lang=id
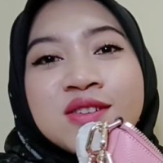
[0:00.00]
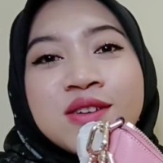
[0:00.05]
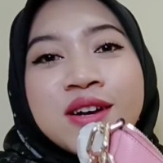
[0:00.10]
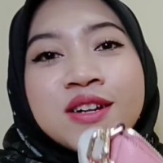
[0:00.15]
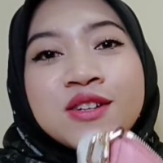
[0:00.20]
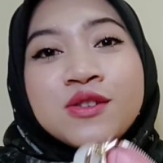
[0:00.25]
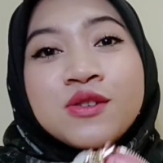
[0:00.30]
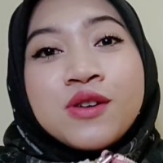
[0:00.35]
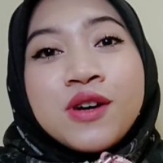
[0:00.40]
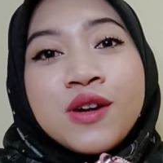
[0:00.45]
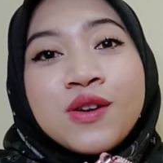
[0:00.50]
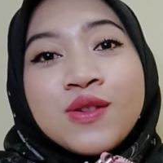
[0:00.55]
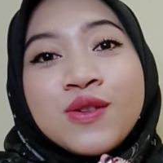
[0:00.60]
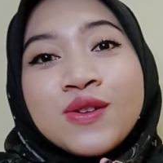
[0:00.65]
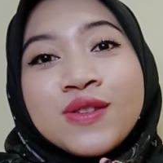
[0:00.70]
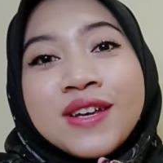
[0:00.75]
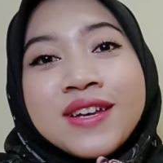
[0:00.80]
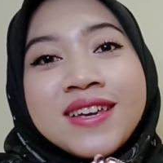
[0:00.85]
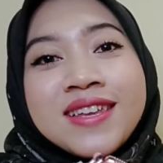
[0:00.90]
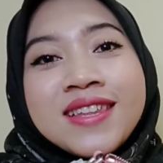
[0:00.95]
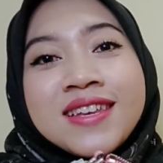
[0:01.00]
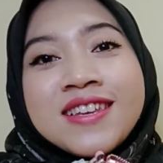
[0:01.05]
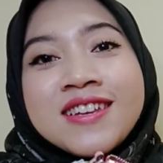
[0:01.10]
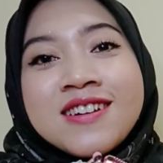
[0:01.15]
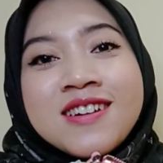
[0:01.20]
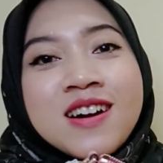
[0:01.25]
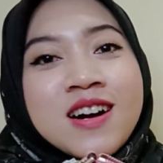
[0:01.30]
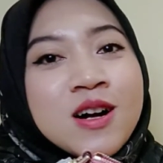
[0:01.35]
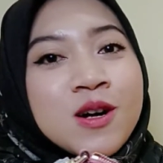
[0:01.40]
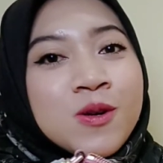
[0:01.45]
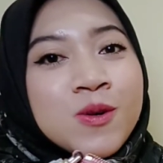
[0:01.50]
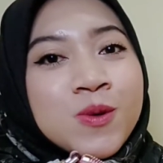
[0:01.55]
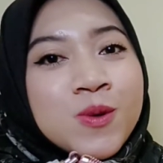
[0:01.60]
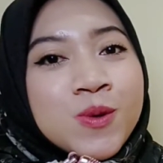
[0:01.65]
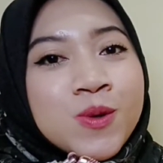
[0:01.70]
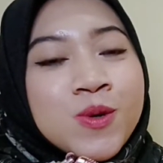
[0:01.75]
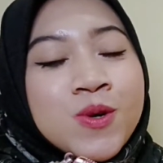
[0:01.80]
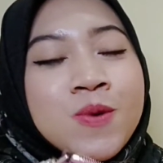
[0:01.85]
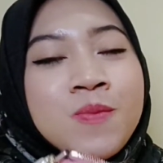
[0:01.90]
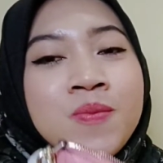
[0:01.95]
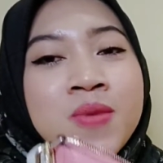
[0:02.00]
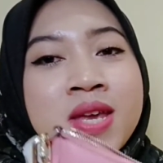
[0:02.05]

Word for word: sungkan-sungkan untuk nanya-nanya ke aku